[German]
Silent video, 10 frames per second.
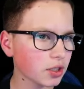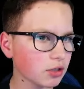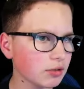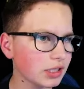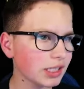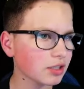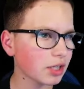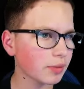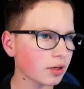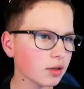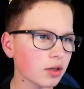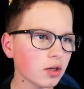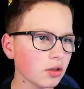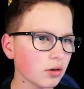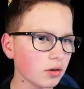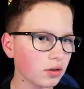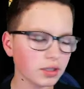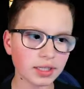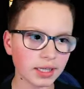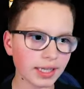Wird ihr halt einmal euer
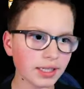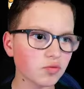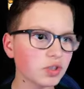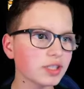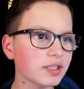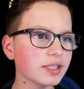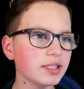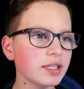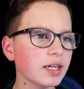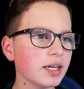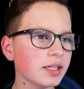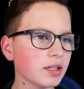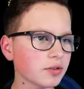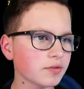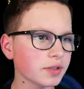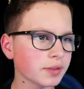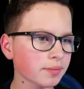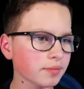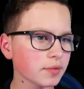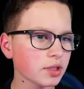Gerät auswählen, das richtige Gerät auswählen.
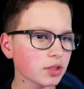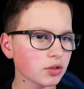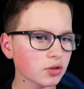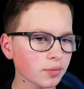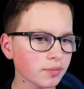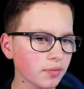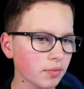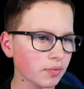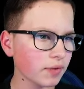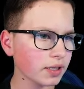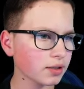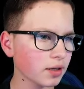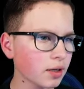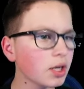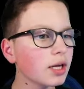So, weiter.